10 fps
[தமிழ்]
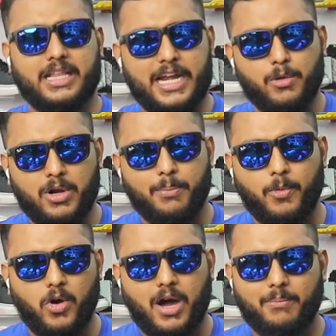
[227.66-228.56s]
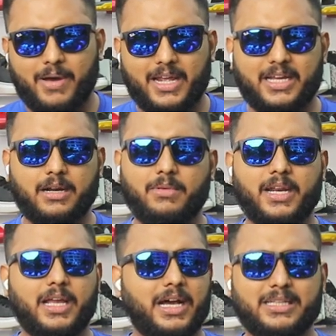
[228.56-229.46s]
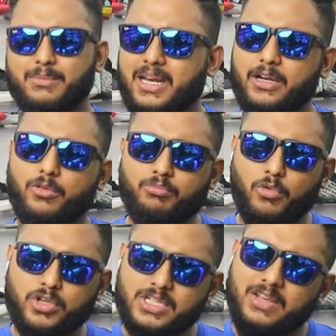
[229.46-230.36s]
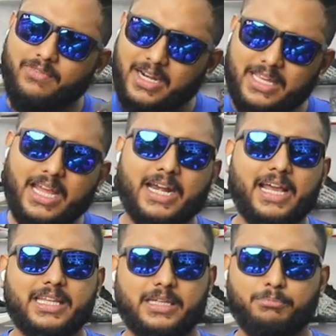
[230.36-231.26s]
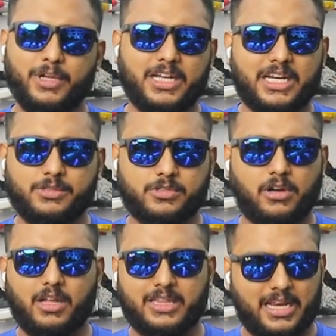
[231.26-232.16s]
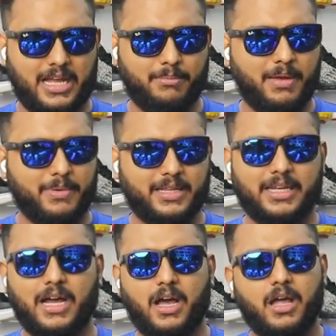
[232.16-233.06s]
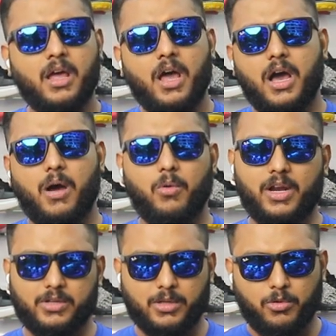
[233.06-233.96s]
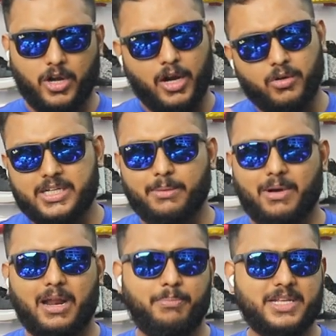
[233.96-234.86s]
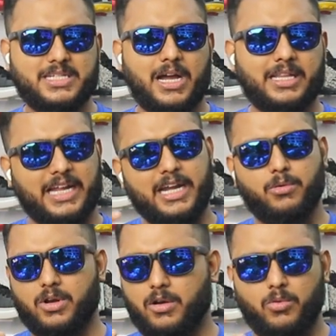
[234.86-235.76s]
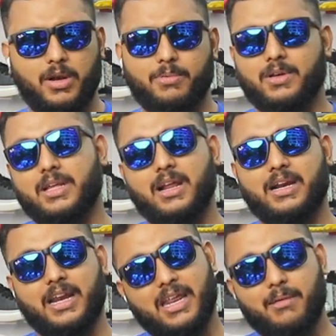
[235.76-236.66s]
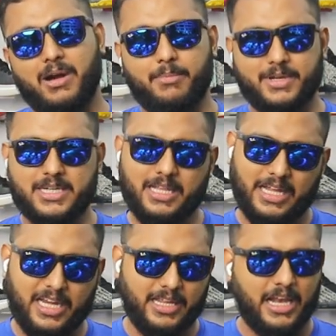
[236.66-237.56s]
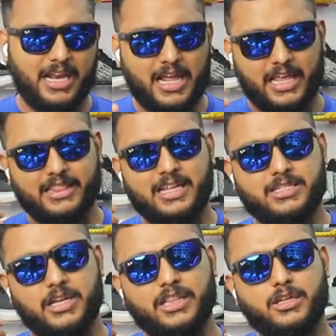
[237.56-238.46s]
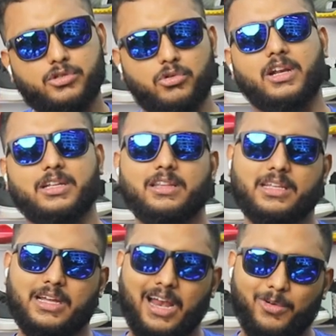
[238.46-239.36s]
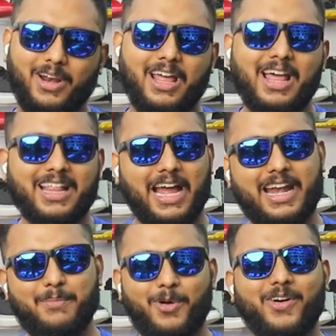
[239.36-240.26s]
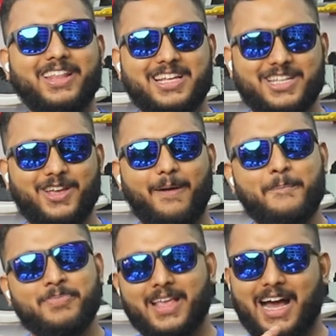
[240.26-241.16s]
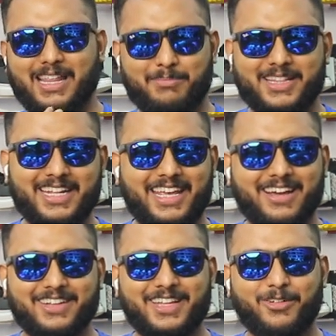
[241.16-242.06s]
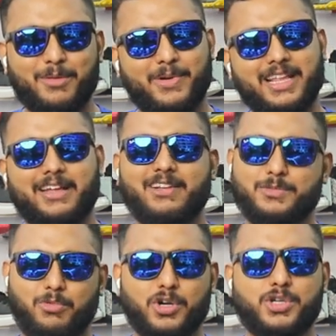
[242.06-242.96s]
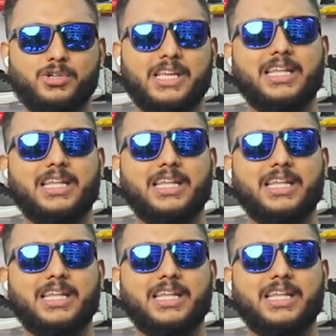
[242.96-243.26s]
தண்ணி உள்ளே போகாமல் இருக்கிற மாதிரி அந்த மாதிரி மோஸ்ட்லி வர்றதே கிடையாது இப்போ இருக்கிற கிளாத் எல்லாமே பார்த்திங்கன்னா உங்களுக்கு வந்து ஓரளவுக்கு மழை பெஞ்சால் தண்ணி உரங்கள் உள்ளே போகாது ஆனால் நிறைய மழை பெஞ்சால் தண்ணி எல்லாம் எந்த எந்த ஷூவாக இருந்தாலும் கால்குள்ள தண்ணி போக தான் செய்யும் அதை பற்றி நீங்கள் வந்து வரி பண்ணிக்க ஸ்போர்ட்ஸ் ஷூஸ்